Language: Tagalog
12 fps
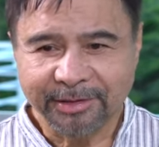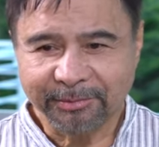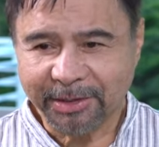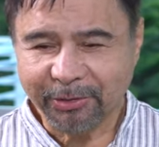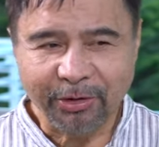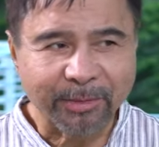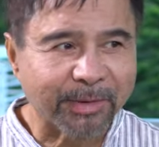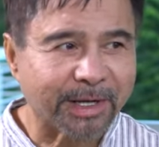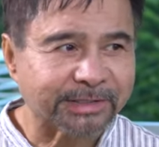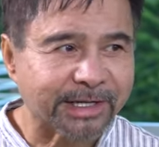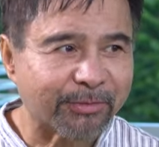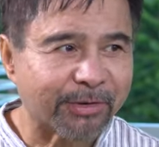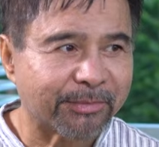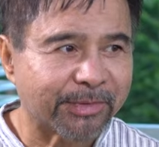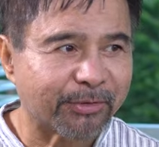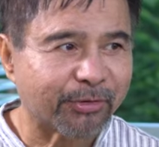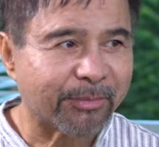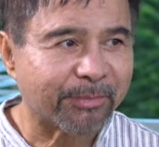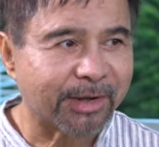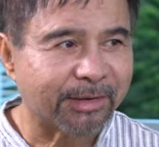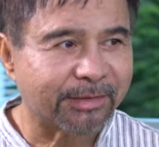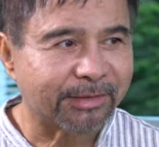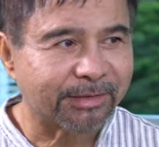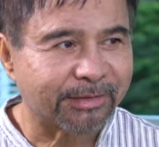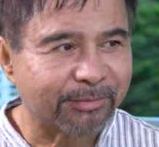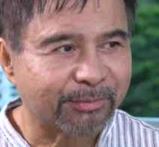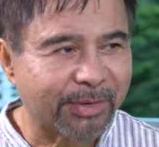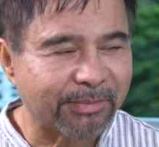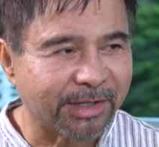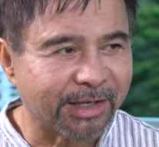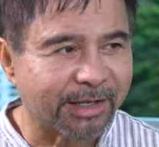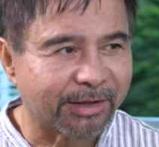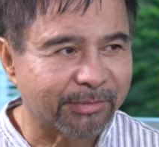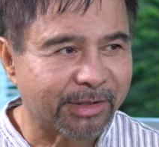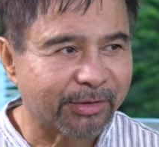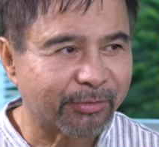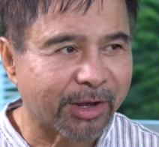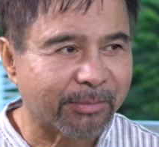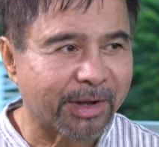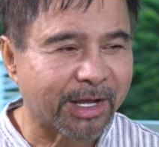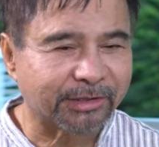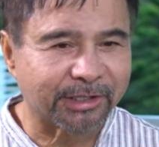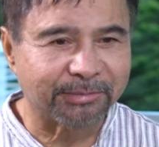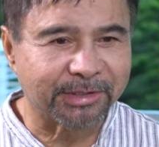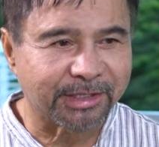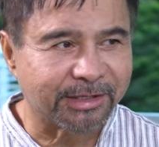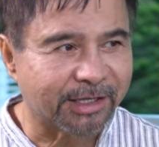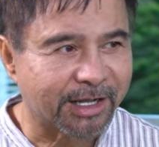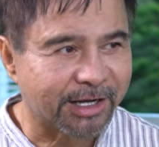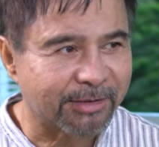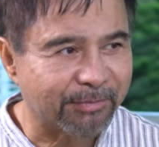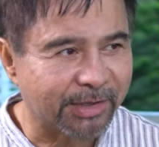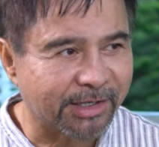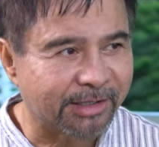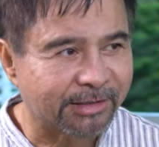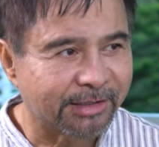meron ka pang asawa, meron ka pang pamilya, meron ka pang aktibidad na gagampanan.